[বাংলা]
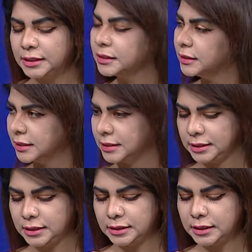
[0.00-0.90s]
নেতৃত্বে
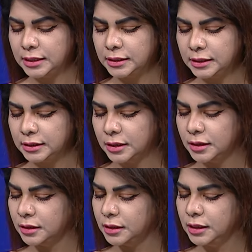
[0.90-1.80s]
আছেন তাদের
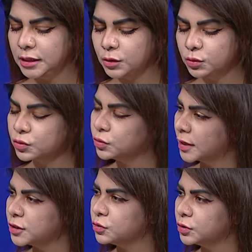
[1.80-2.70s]
নিয়ে কি কোনো
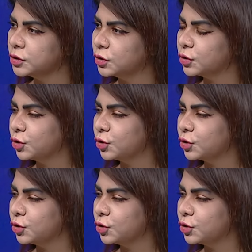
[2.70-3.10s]
রাজনৈতিক দল